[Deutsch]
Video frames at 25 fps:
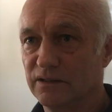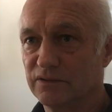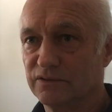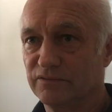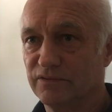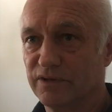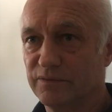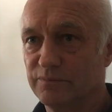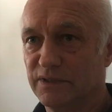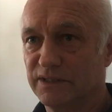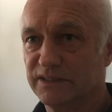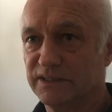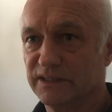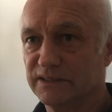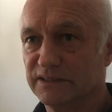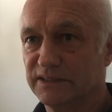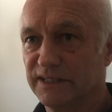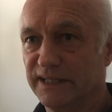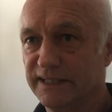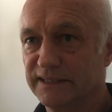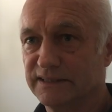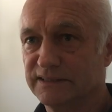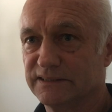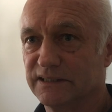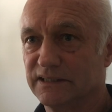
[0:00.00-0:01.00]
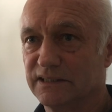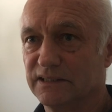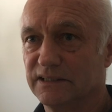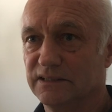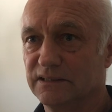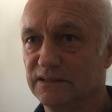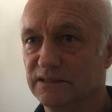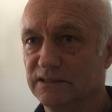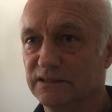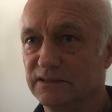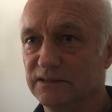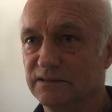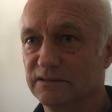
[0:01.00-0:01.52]
Also wenn man den
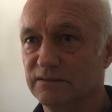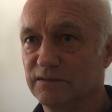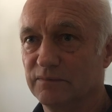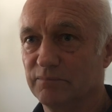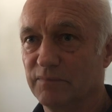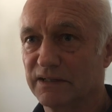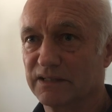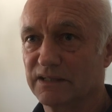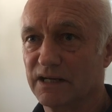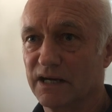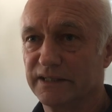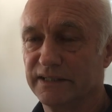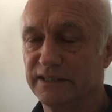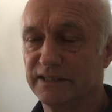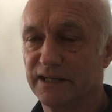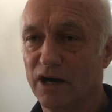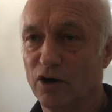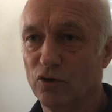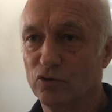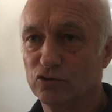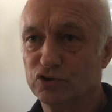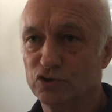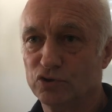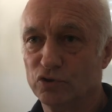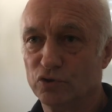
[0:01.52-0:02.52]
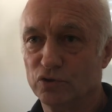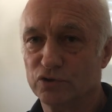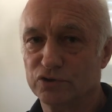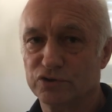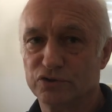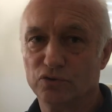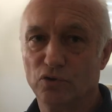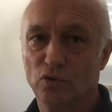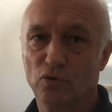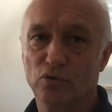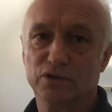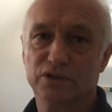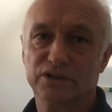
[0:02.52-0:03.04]
Taser, äh, man kann ihn
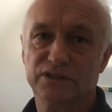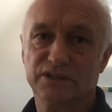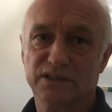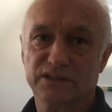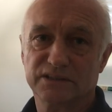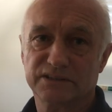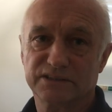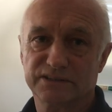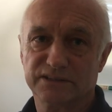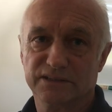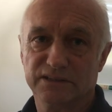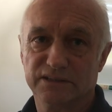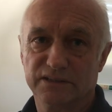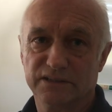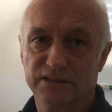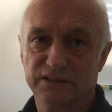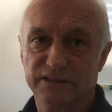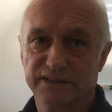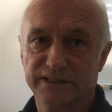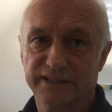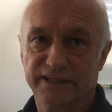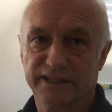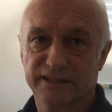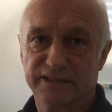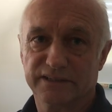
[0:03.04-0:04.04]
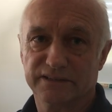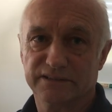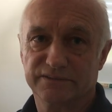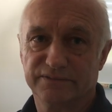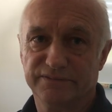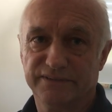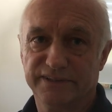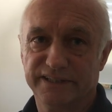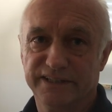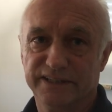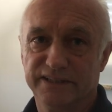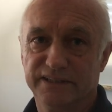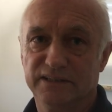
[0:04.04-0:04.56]
auslösen, ohne dass äh,
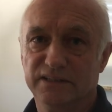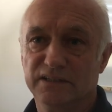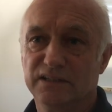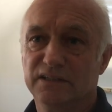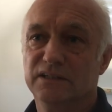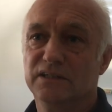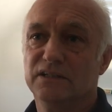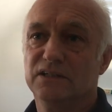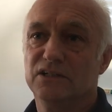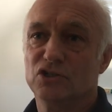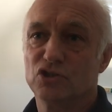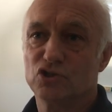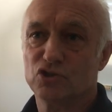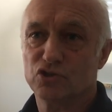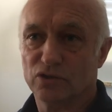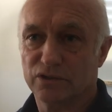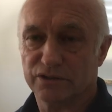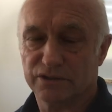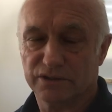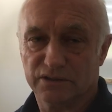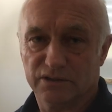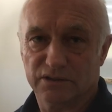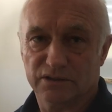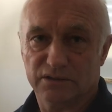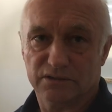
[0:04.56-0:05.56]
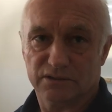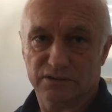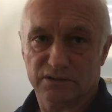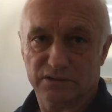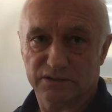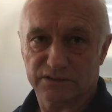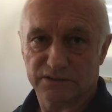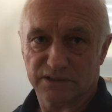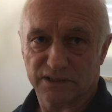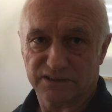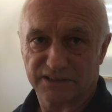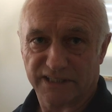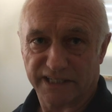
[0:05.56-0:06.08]
irgendwie schon
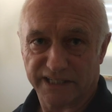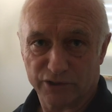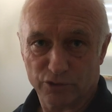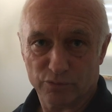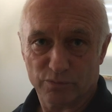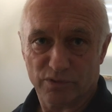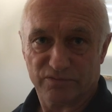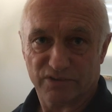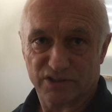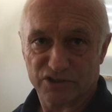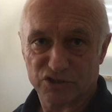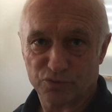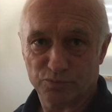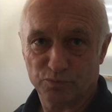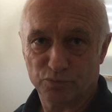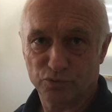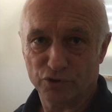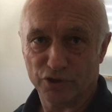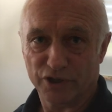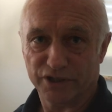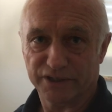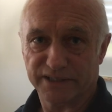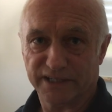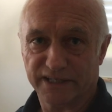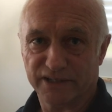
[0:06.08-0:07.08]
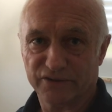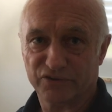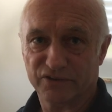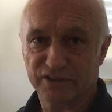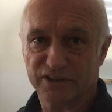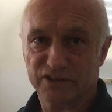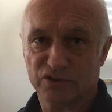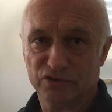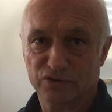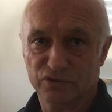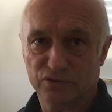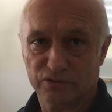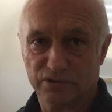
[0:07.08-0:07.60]
das Gegenüber was spürt. Er
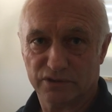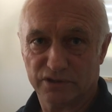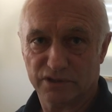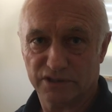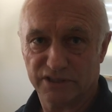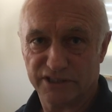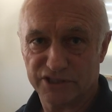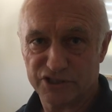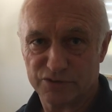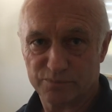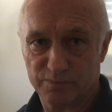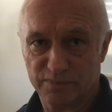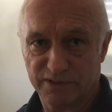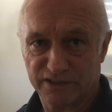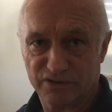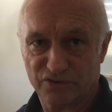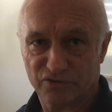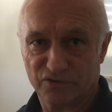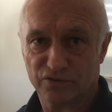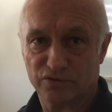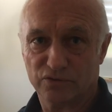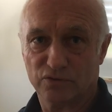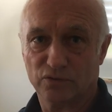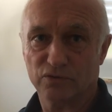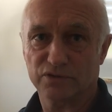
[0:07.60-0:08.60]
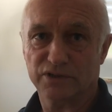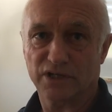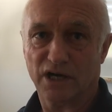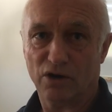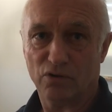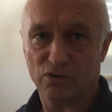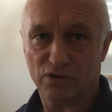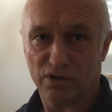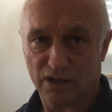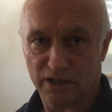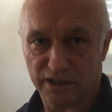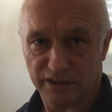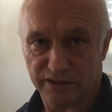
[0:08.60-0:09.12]
sieht nur Lichtblitze und
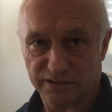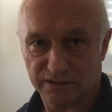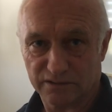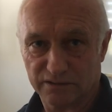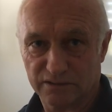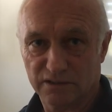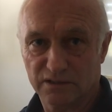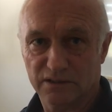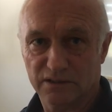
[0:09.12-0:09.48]
auch ein